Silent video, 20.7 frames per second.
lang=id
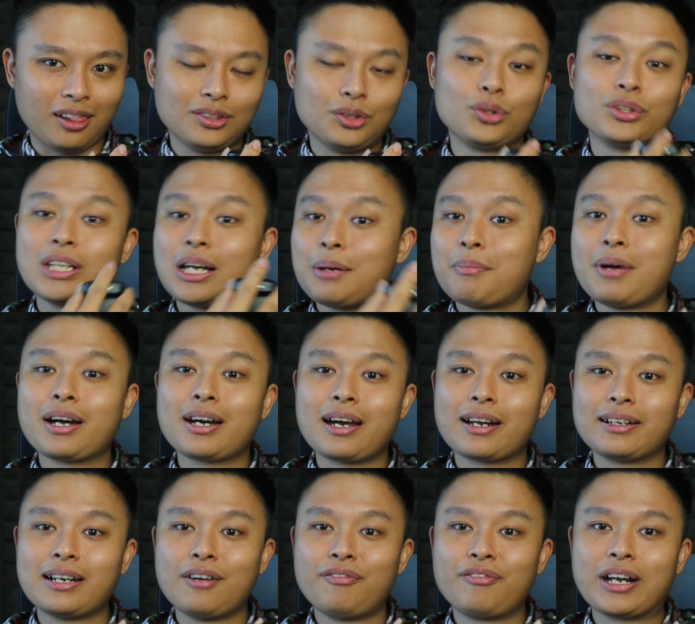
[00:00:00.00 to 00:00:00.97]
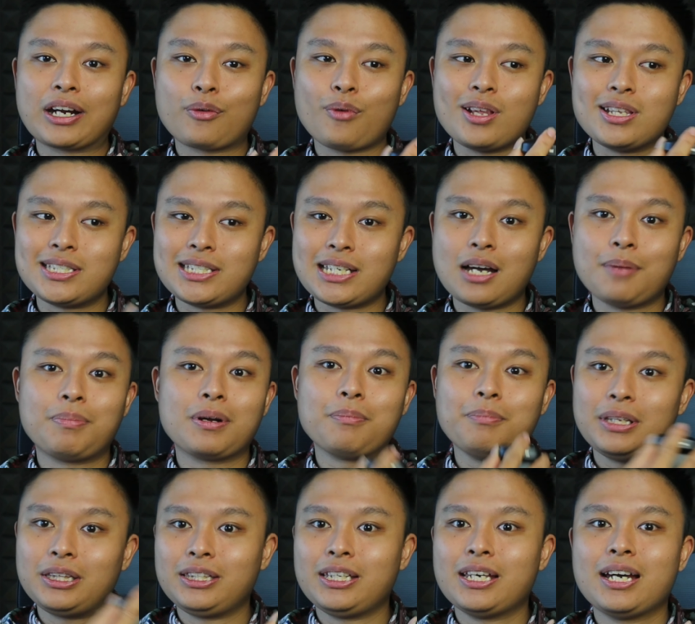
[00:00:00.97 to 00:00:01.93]
terutama karena frekuensi upper
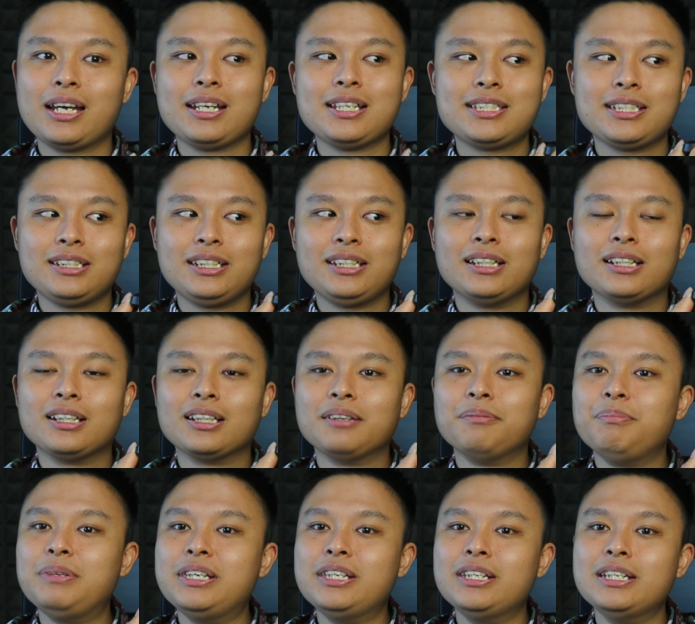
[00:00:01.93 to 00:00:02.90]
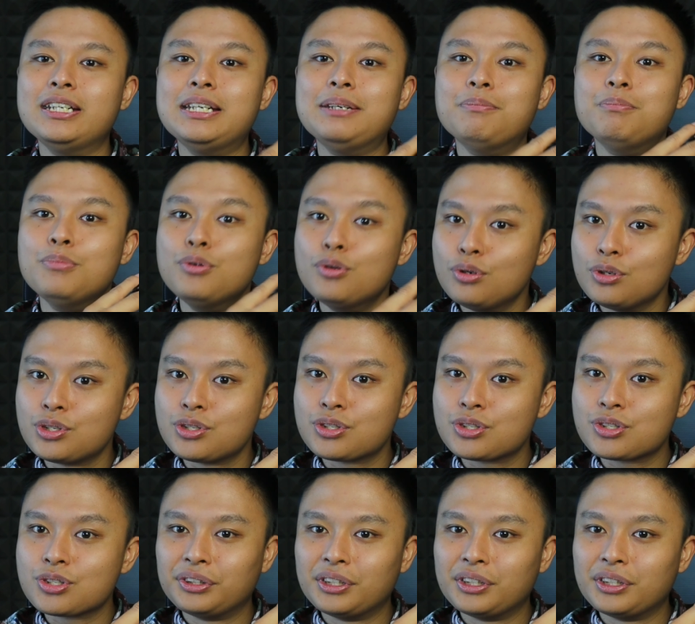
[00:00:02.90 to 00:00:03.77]
mid-nya di sini lebih di boost,